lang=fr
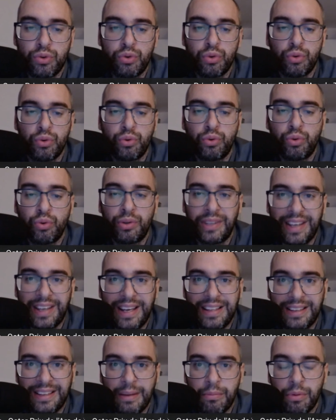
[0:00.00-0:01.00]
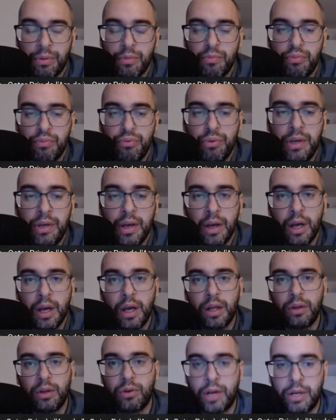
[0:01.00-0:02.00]
de, de, très très bonnes pluies
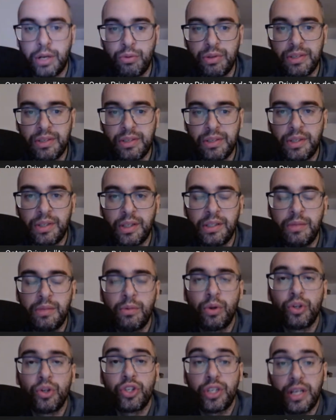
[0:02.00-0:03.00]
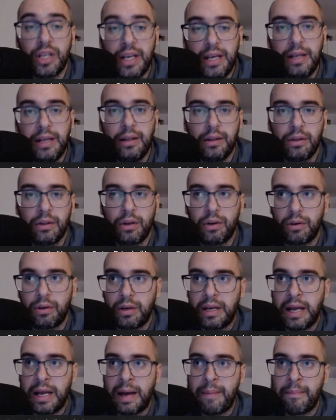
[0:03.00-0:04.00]
dans la nuit samedi à dimanche et dans
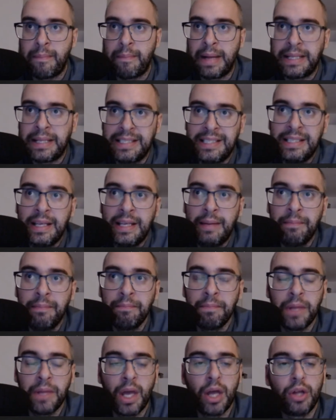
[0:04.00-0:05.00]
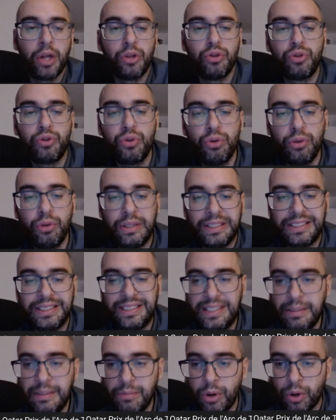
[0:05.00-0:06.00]
la matinée de
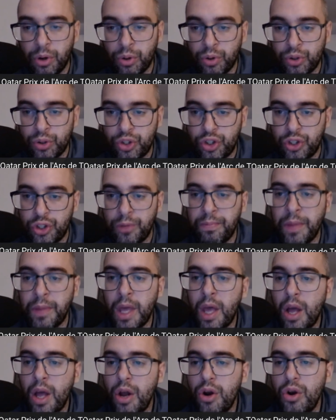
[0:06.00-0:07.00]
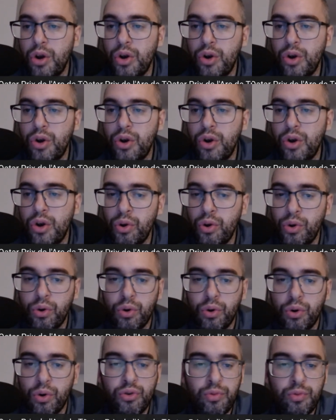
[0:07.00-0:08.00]
dimanche.
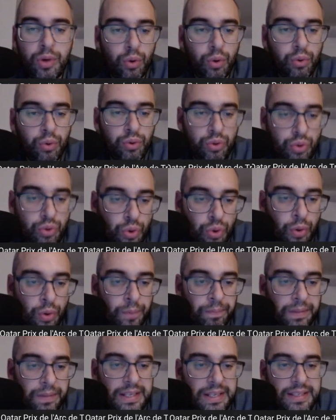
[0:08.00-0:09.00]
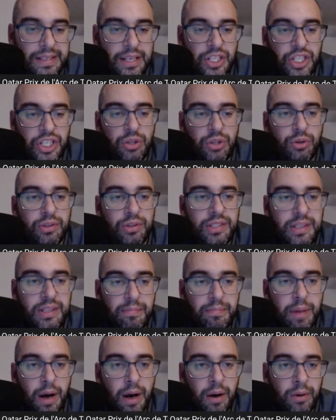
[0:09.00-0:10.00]
Le numéro 2, il s'agit de
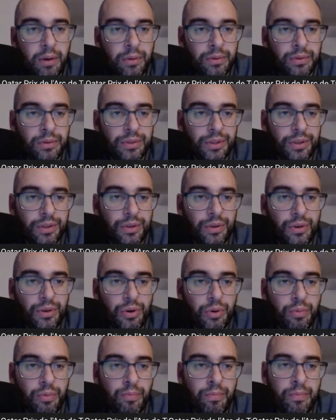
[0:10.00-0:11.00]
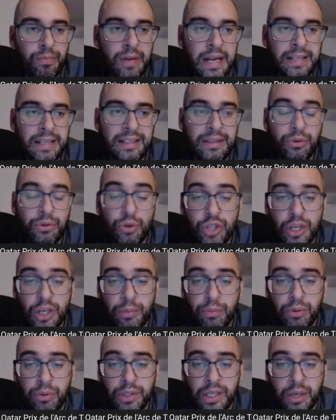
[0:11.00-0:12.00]
D-Bound, l'un des deux
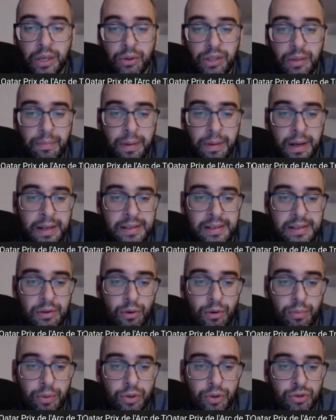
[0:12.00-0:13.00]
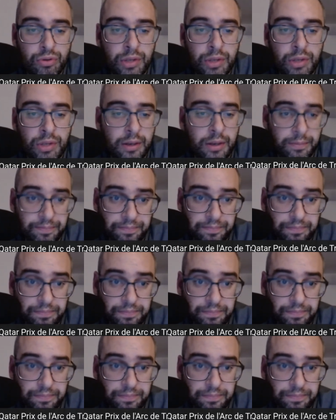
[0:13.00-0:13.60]
japonais hein, au départ, c'est le pensionnaire